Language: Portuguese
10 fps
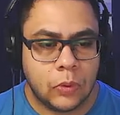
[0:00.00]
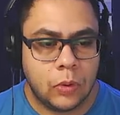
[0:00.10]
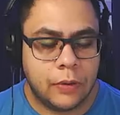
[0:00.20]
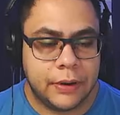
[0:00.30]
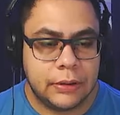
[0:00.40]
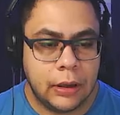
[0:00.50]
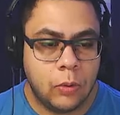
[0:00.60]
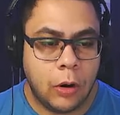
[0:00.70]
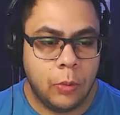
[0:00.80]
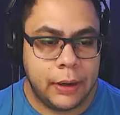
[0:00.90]
Ela vai ter
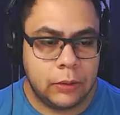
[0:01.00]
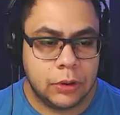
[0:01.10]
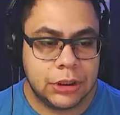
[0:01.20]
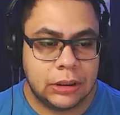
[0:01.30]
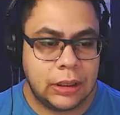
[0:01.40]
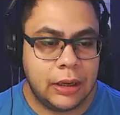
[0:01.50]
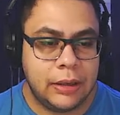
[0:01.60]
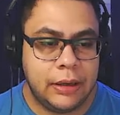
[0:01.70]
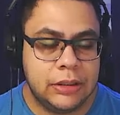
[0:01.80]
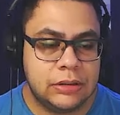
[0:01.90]
um aumento de
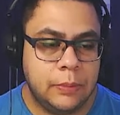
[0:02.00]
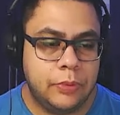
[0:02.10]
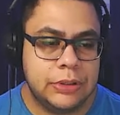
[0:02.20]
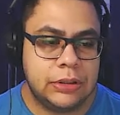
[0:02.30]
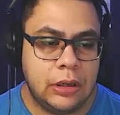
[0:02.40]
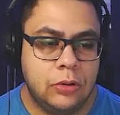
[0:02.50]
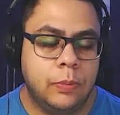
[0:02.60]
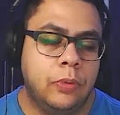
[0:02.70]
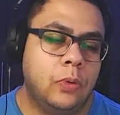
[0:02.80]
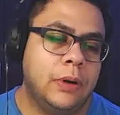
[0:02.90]
ataque de 100%
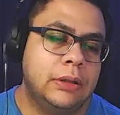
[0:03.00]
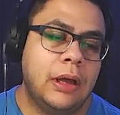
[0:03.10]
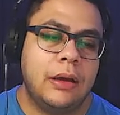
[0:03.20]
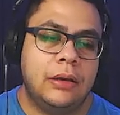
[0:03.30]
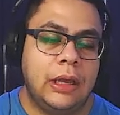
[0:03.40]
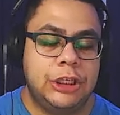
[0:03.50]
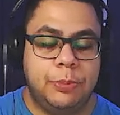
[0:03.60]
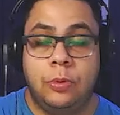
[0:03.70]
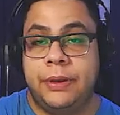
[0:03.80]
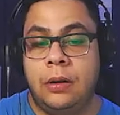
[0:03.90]
por um ataque, né?
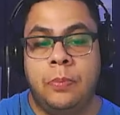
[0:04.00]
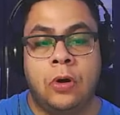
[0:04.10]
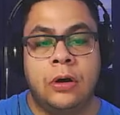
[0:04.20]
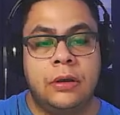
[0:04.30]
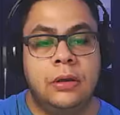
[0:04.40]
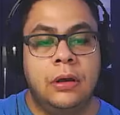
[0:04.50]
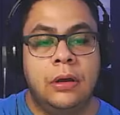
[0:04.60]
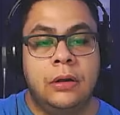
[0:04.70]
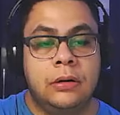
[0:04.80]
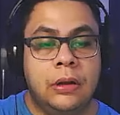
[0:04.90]
Tipo um mini proc,
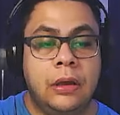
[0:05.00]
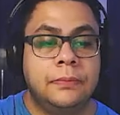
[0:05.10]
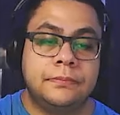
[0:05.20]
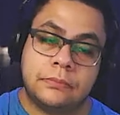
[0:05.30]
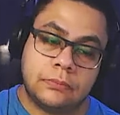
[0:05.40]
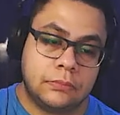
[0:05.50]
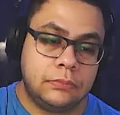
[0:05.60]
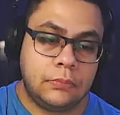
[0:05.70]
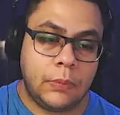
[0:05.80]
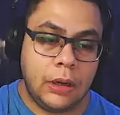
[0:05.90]
né?
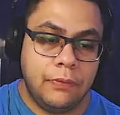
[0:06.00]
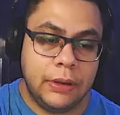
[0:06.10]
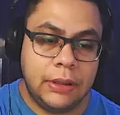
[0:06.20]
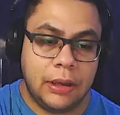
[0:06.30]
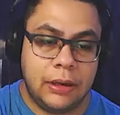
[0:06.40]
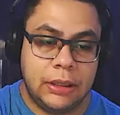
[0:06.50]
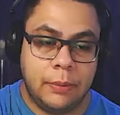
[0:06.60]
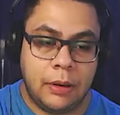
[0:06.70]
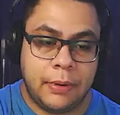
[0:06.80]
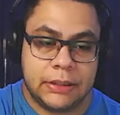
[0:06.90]
Vai ter aqui
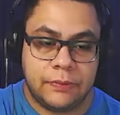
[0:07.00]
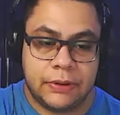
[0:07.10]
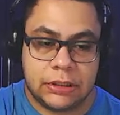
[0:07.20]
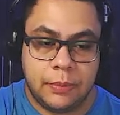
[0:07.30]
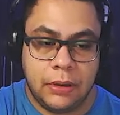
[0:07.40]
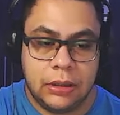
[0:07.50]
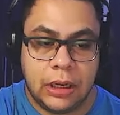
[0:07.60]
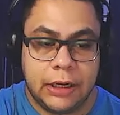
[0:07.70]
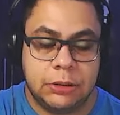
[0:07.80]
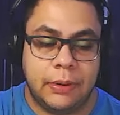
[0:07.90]
também mais
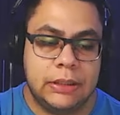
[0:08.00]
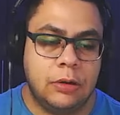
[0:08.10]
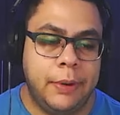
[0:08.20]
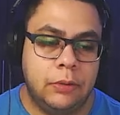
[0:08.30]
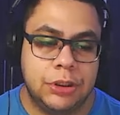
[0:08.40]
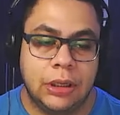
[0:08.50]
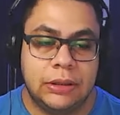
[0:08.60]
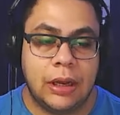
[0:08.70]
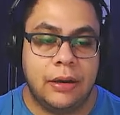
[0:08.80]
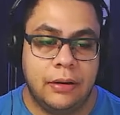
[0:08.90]
invencibilidade, mais aumento de
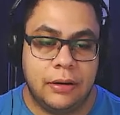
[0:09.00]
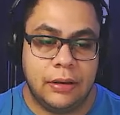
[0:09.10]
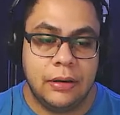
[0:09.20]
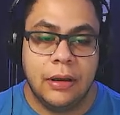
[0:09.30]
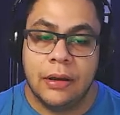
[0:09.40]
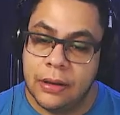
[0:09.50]
ataque aqui.